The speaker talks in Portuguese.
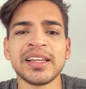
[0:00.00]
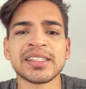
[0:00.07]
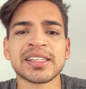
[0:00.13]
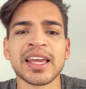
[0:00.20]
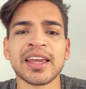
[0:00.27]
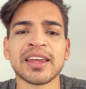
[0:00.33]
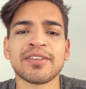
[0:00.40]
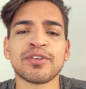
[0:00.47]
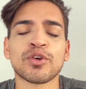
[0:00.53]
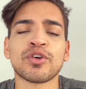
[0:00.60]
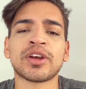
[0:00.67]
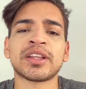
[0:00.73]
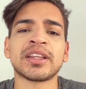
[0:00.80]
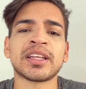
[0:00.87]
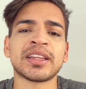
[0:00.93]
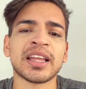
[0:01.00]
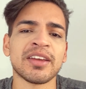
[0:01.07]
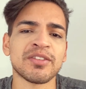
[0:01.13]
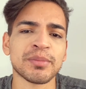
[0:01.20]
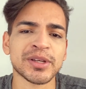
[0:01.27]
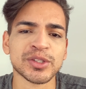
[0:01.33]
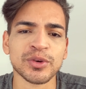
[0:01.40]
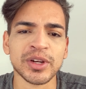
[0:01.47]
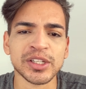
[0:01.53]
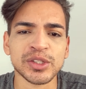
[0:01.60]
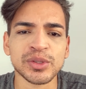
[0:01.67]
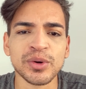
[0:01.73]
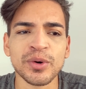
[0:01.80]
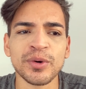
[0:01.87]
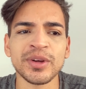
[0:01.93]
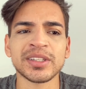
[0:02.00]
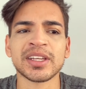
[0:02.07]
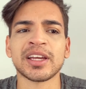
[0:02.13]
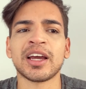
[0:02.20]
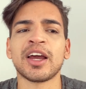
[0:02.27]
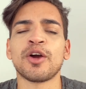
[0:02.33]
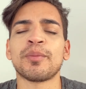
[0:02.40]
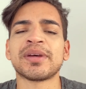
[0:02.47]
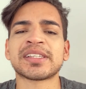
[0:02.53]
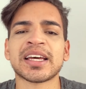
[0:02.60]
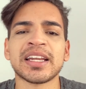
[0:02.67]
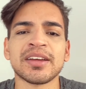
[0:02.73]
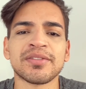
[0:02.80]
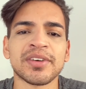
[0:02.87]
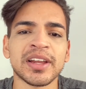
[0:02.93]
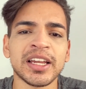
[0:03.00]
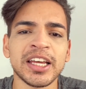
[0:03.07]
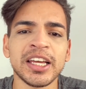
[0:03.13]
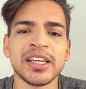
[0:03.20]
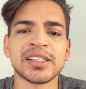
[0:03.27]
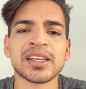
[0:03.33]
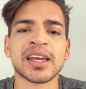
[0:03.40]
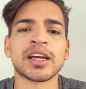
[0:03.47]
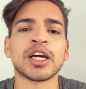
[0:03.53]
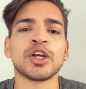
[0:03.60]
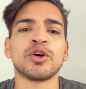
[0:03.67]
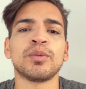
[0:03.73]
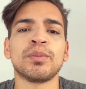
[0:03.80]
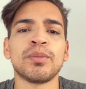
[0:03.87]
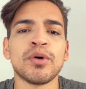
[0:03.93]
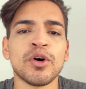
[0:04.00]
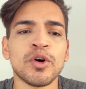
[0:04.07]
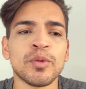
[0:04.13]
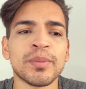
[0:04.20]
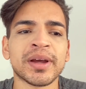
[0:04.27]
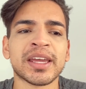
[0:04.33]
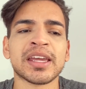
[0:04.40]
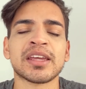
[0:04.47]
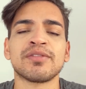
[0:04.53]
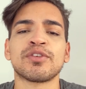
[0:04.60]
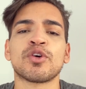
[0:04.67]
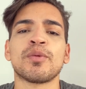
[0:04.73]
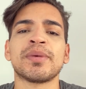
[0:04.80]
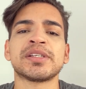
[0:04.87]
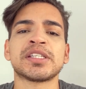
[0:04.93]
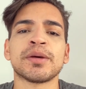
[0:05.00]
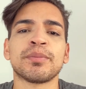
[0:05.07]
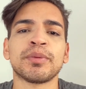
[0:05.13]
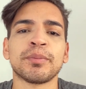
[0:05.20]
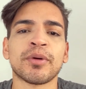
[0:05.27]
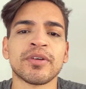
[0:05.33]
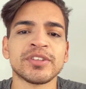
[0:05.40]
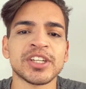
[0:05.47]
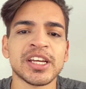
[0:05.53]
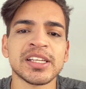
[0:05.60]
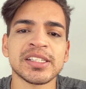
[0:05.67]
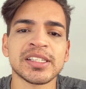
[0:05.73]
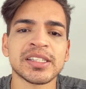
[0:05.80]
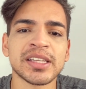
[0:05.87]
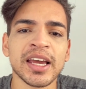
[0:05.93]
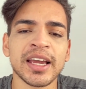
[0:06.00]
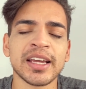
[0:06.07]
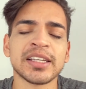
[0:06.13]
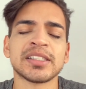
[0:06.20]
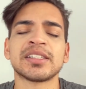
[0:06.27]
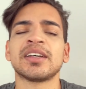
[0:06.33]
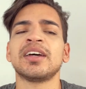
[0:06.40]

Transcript: quem que teve mais corações, quem ganhou mais carinha feliz, quem ganhou bomba, quem que ficou mais tempo em prova de resistência,